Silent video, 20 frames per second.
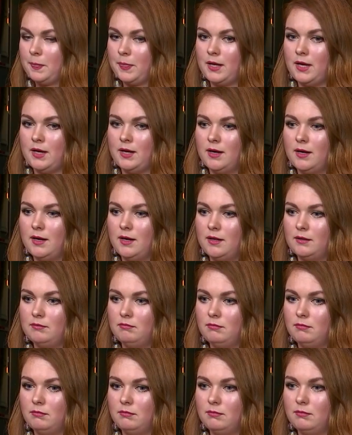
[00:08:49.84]
Э,
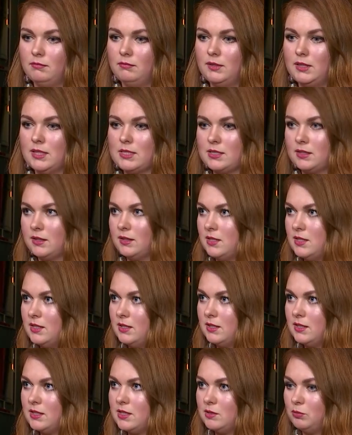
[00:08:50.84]
я
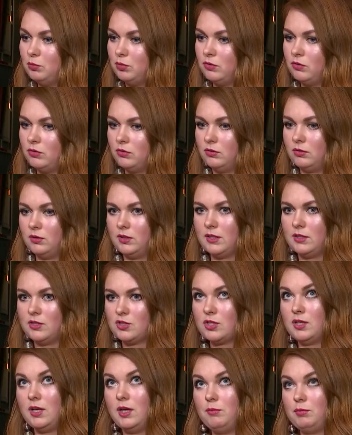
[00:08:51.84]
согласилась, и по итогу я
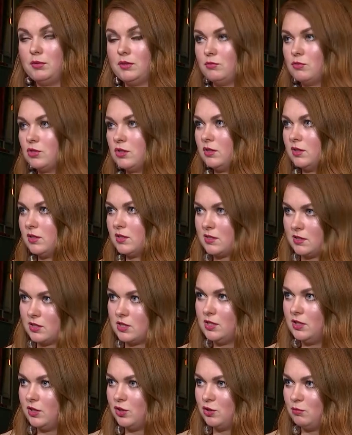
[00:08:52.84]
не жалею, потому что это
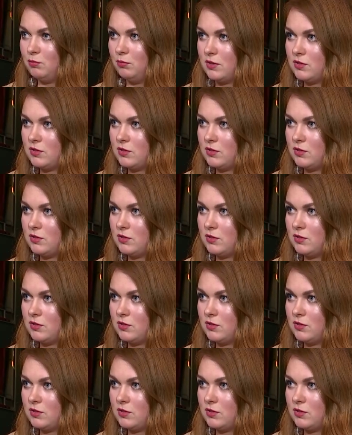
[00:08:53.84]
сложнее, чем